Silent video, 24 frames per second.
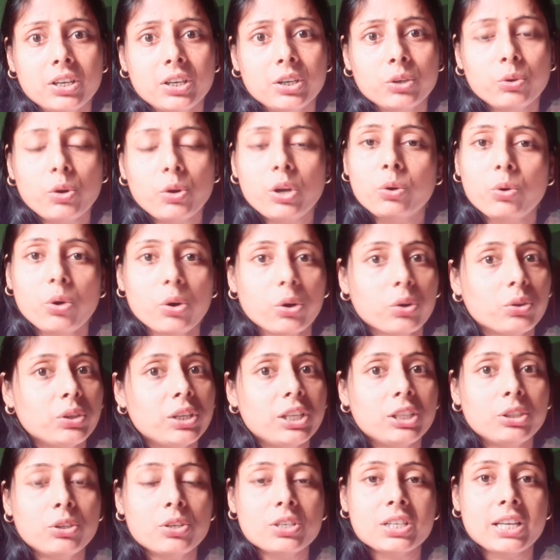কই
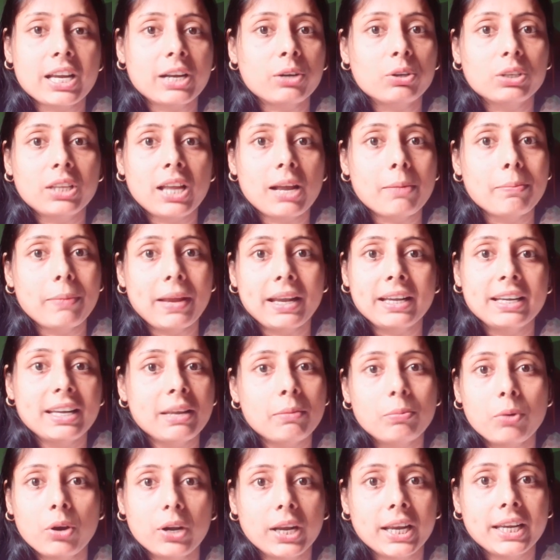কোনোদিন তো সে কথা মেন্ডি
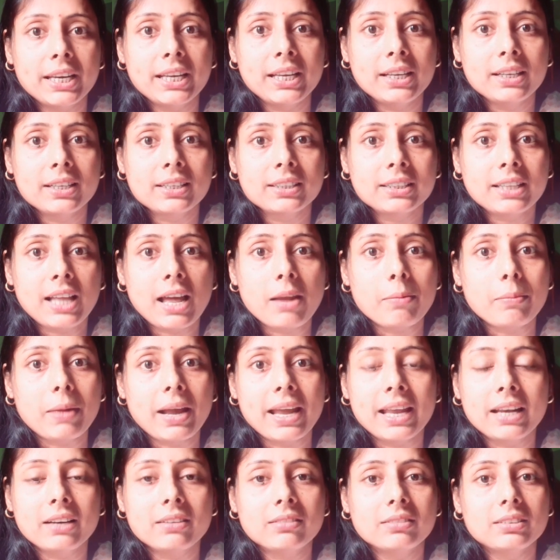বলেনি তার
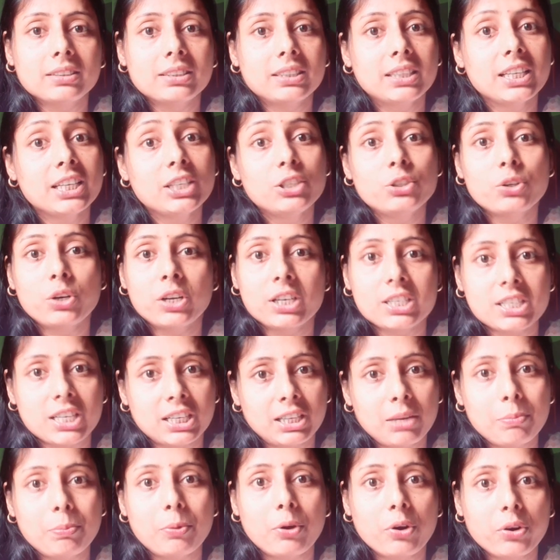মায়ের তিনজনের
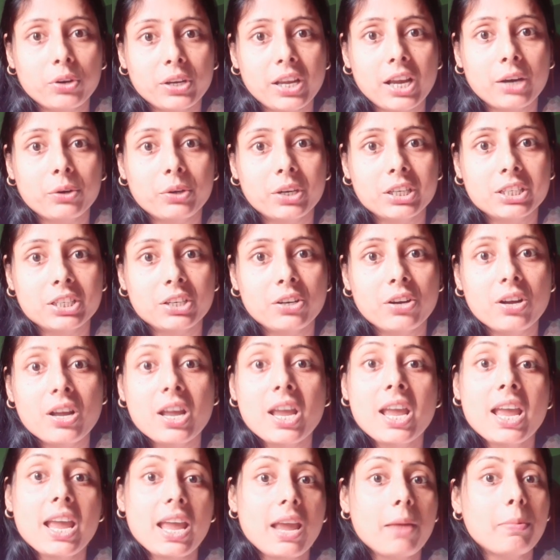সাথে পরক্রিয়া করেছিল
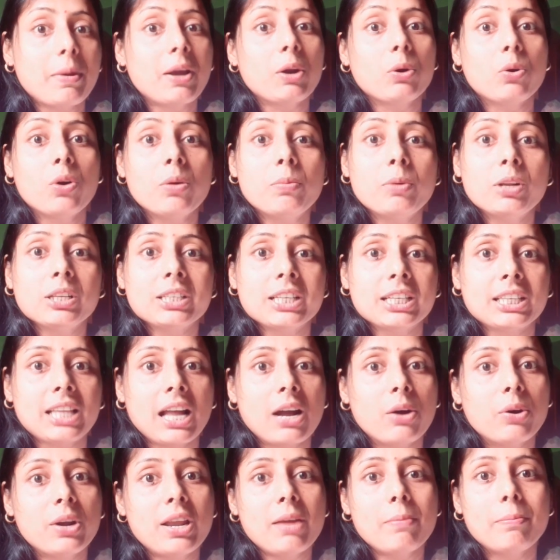এবার ও বলছে
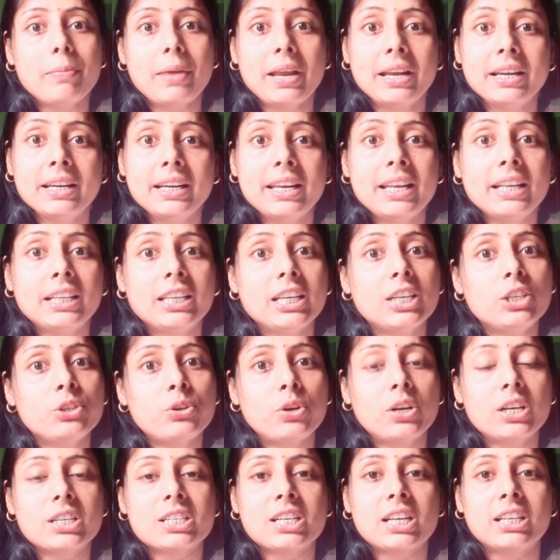তাহলে মেন্ডি
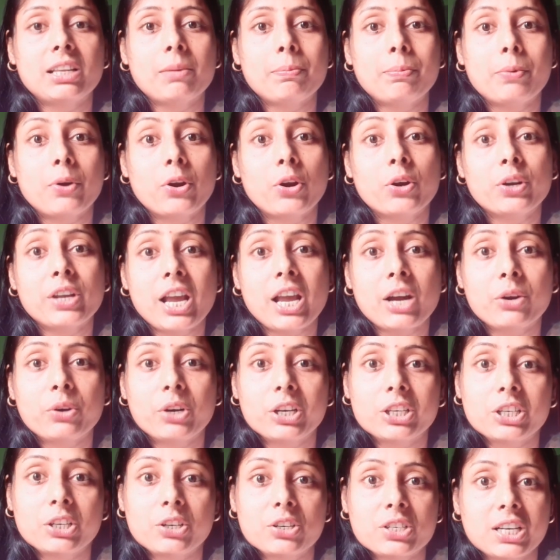তিনজনের সাথে পরক্রিয়া
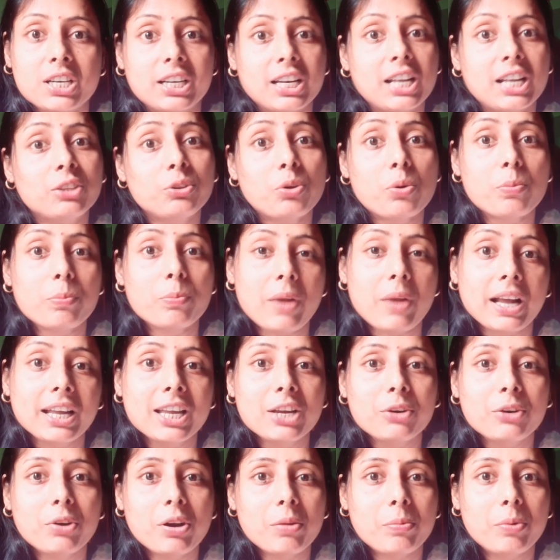করেছিল সেটা তোমরা
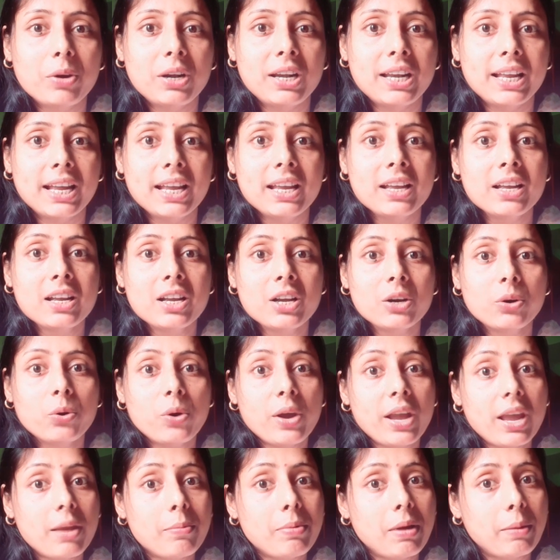কি করে বললে ও
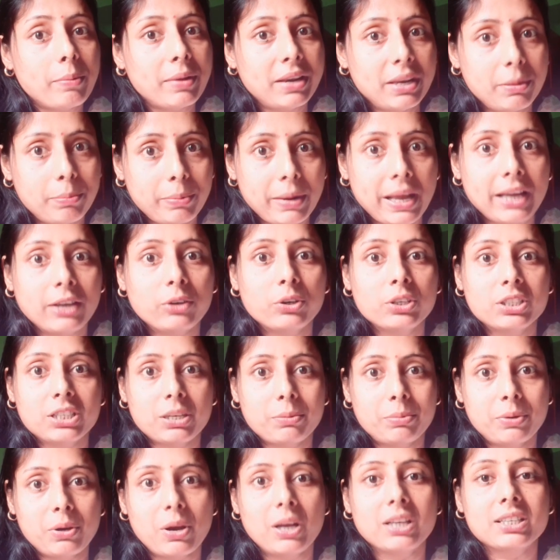এইভাবে রিপ্লাই করছে
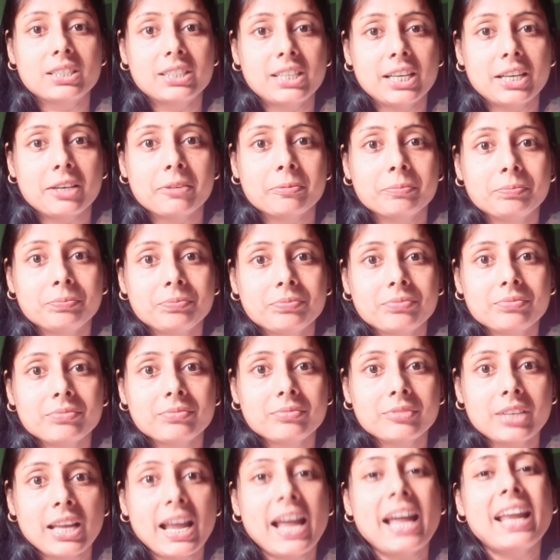ভিউয়ার্সদের
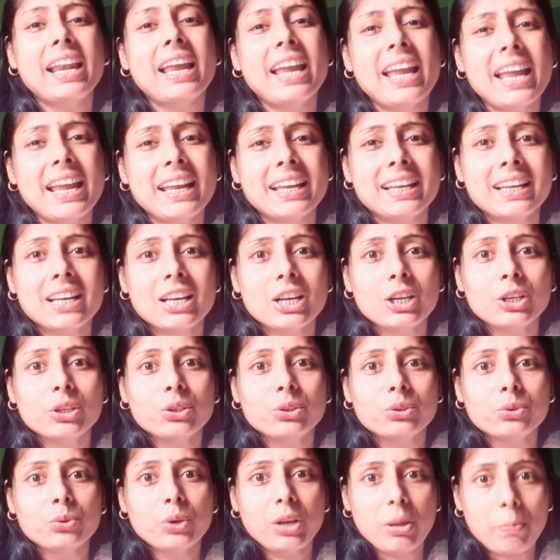হ্যাঁ রে
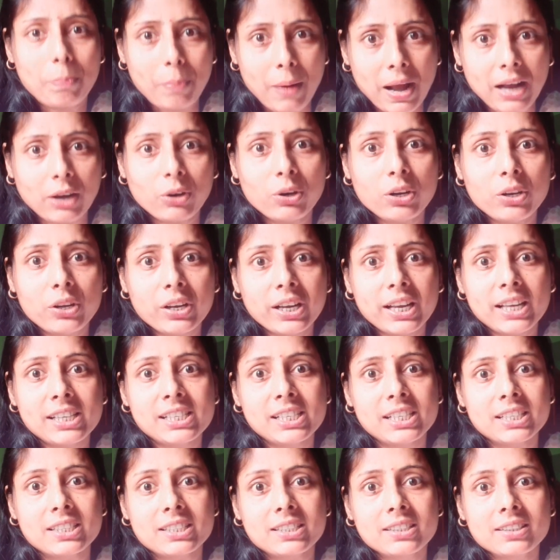তুই কি পাগল হয়ে
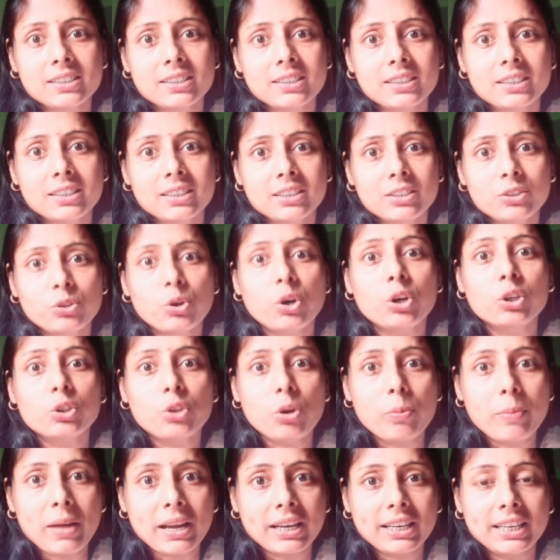গেছিস
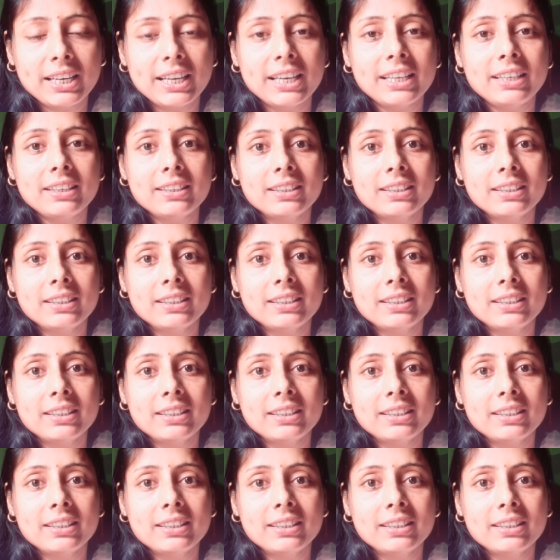নর্দমার কিট